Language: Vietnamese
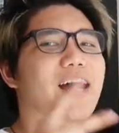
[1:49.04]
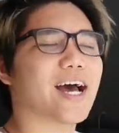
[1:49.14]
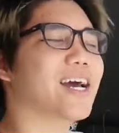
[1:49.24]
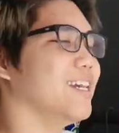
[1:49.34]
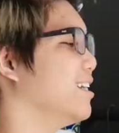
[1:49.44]

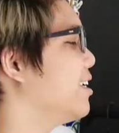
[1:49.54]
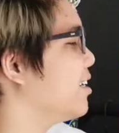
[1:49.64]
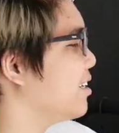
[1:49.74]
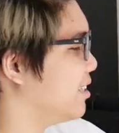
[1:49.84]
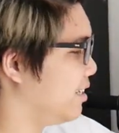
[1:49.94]
hai.
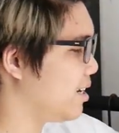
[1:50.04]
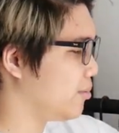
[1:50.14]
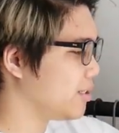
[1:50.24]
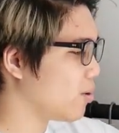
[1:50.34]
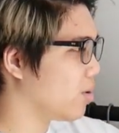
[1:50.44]
Thì đây là
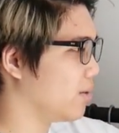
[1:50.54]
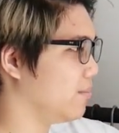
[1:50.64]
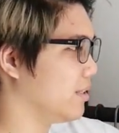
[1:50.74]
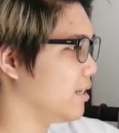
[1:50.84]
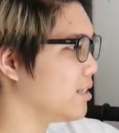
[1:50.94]
một chiếc quần,
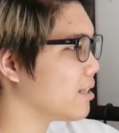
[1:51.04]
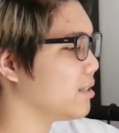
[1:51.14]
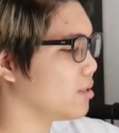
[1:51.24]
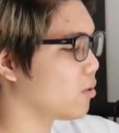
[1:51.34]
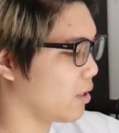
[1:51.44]
mình nghĩ đây là
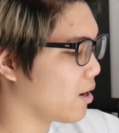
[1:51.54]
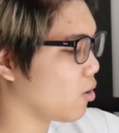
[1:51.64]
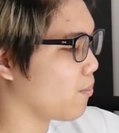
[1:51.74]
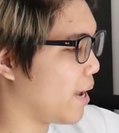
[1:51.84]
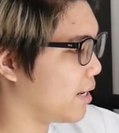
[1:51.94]
chiếc quần
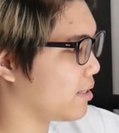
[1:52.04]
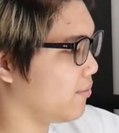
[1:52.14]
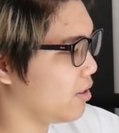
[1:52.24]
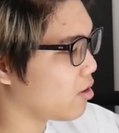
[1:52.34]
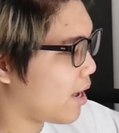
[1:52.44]
cargo pant tại
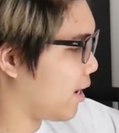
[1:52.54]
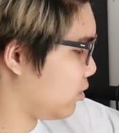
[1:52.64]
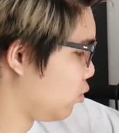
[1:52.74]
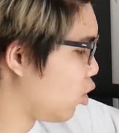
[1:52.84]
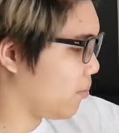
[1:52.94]
vì nó có hai cái
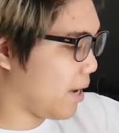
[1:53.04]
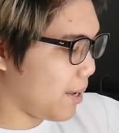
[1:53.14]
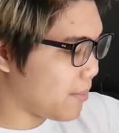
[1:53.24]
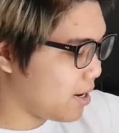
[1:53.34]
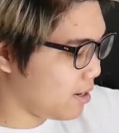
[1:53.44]
túi hộp ở
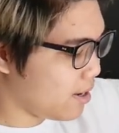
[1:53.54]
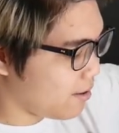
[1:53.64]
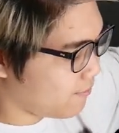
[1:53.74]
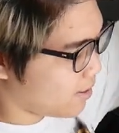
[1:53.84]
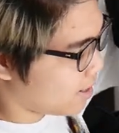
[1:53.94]
hai bên.
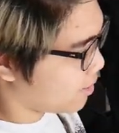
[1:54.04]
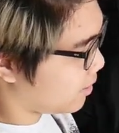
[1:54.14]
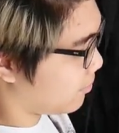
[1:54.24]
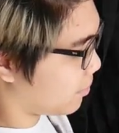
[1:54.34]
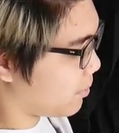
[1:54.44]
Và
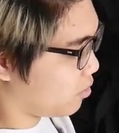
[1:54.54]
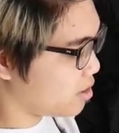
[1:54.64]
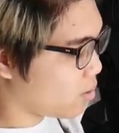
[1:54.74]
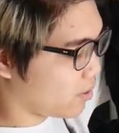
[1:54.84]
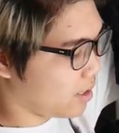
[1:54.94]
điểm đặc biệt của
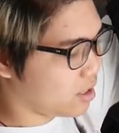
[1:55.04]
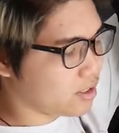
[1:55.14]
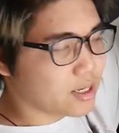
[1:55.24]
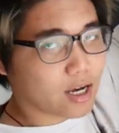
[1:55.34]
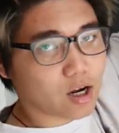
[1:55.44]
chiếc quần này đó
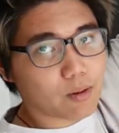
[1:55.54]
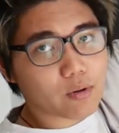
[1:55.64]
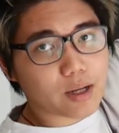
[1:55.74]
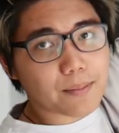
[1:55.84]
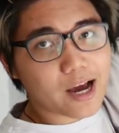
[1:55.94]
chính là có
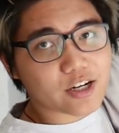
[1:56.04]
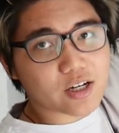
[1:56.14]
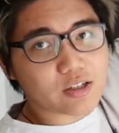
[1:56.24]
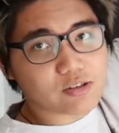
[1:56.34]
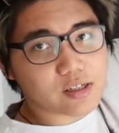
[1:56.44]
một cái
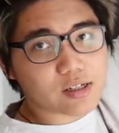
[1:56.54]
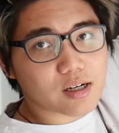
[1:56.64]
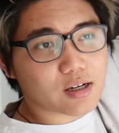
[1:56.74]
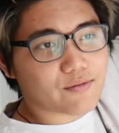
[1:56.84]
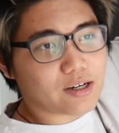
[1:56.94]
patch ở dưới
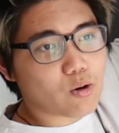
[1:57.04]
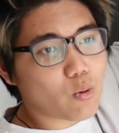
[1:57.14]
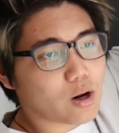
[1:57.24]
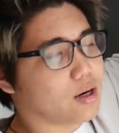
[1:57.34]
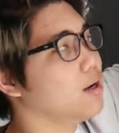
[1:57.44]
uh, phần gấu
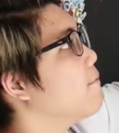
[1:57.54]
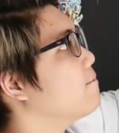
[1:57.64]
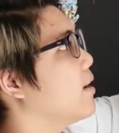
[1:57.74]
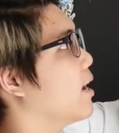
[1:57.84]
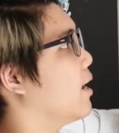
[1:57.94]
quần.
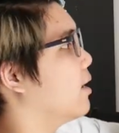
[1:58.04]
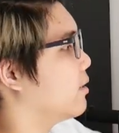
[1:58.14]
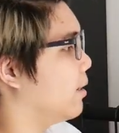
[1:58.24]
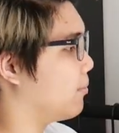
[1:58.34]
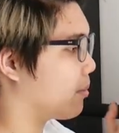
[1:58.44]
Và
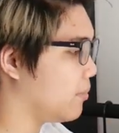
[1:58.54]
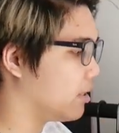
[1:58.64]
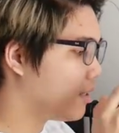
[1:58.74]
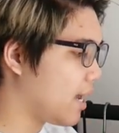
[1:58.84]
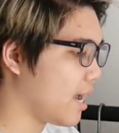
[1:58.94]
điểm đặc biệt
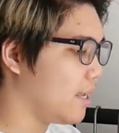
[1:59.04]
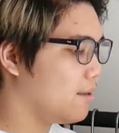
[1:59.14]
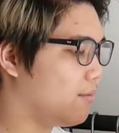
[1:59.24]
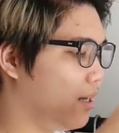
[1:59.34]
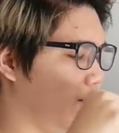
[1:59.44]
thứ hai,
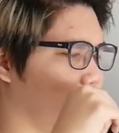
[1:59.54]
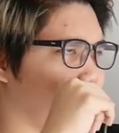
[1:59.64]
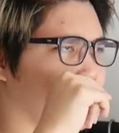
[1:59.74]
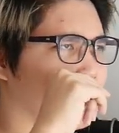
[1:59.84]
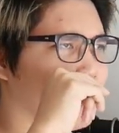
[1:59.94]
và điểm đặc
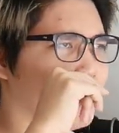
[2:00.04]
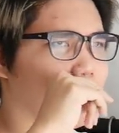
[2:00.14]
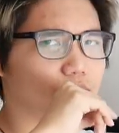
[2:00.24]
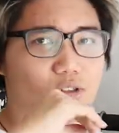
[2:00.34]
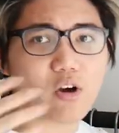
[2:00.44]
biệt này
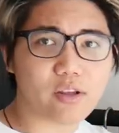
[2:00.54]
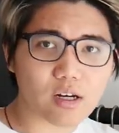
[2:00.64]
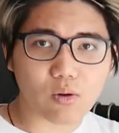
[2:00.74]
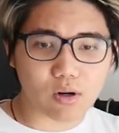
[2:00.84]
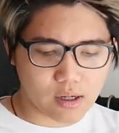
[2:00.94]
kiểu rõ
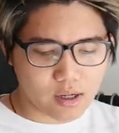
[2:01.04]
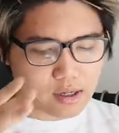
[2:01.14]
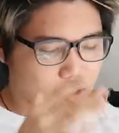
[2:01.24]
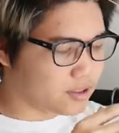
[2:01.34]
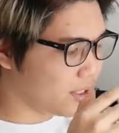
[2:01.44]
nhất luôn,
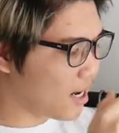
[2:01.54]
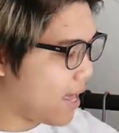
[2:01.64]
đó chính